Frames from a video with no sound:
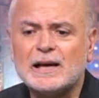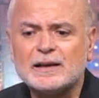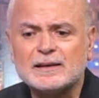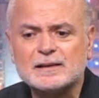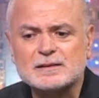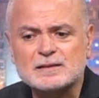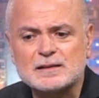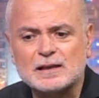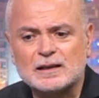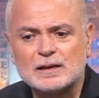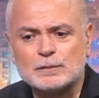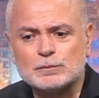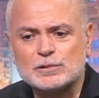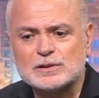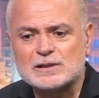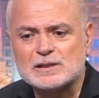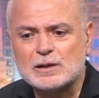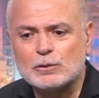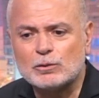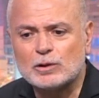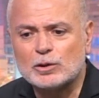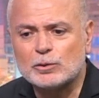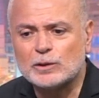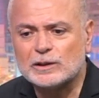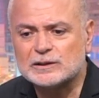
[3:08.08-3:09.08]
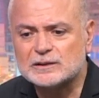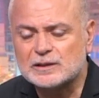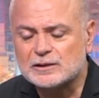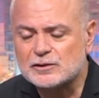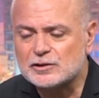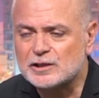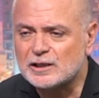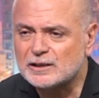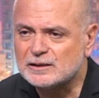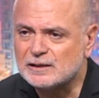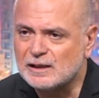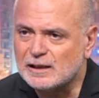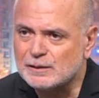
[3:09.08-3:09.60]
بالعكس انا بتصور وقت
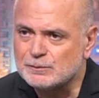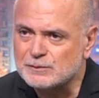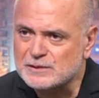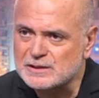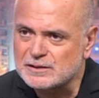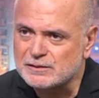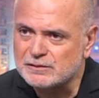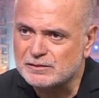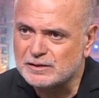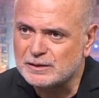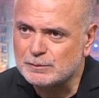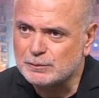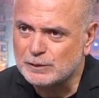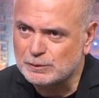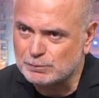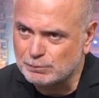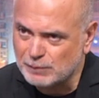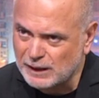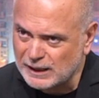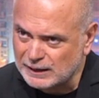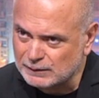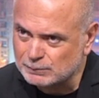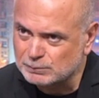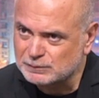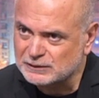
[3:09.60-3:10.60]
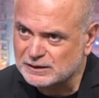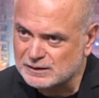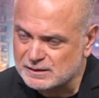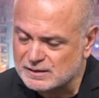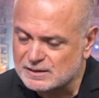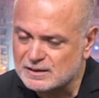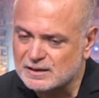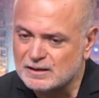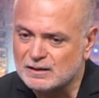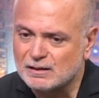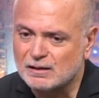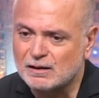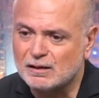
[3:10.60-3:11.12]
رجعت الام تي في من بعد
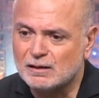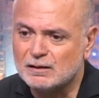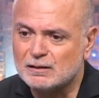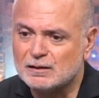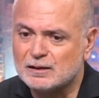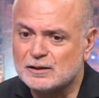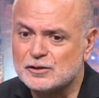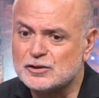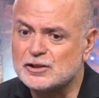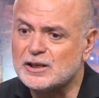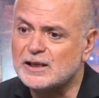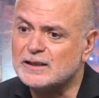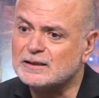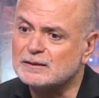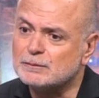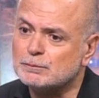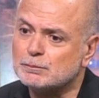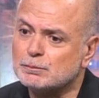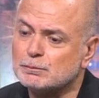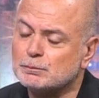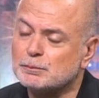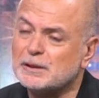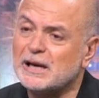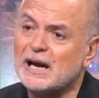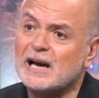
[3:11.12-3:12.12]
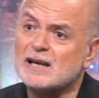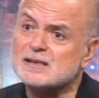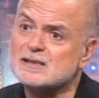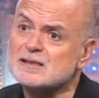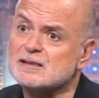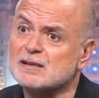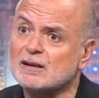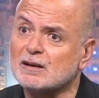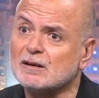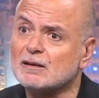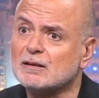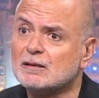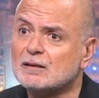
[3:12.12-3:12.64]
تسكيرها رجعت
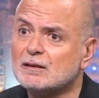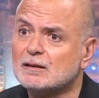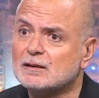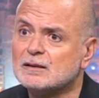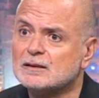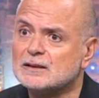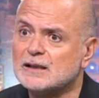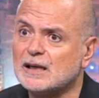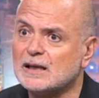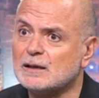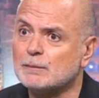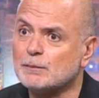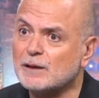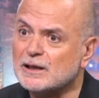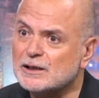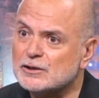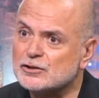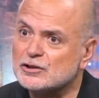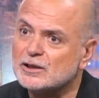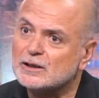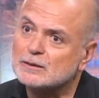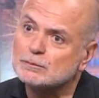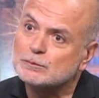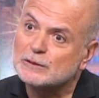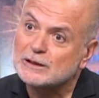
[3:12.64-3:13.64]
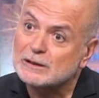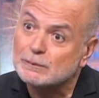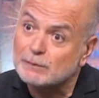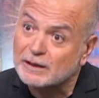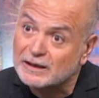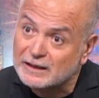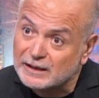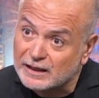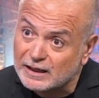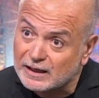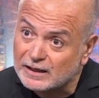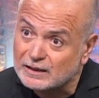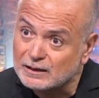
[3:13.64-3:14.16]
بعصره يعني ما رجعت مثل ما
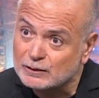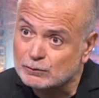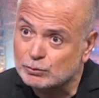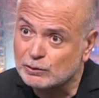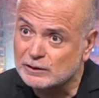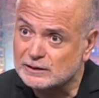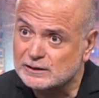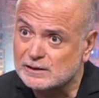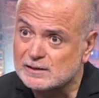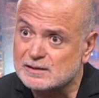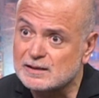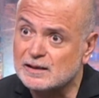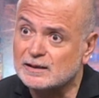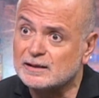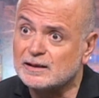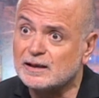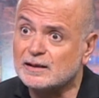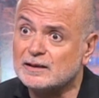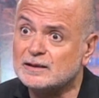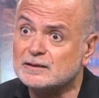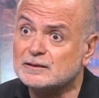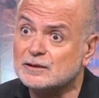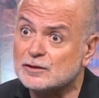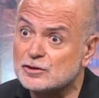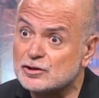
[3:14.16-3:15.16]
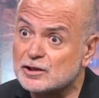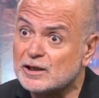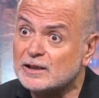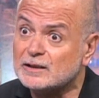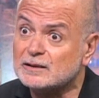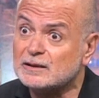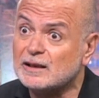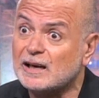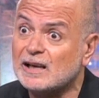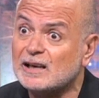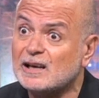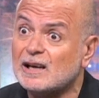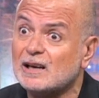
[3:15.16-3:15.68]
كانت وقت اللي سكرت
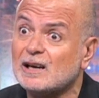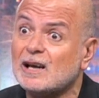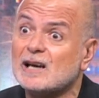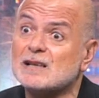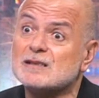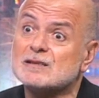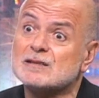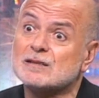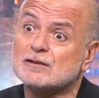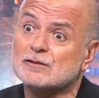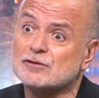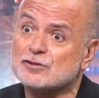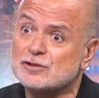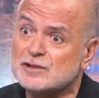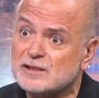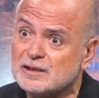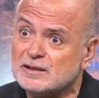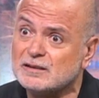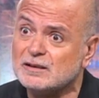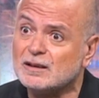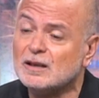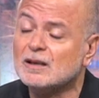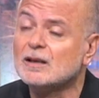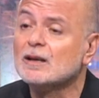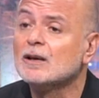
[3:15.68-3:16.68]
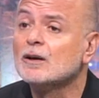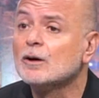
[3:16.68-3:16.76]
رجعت على العصر الجديد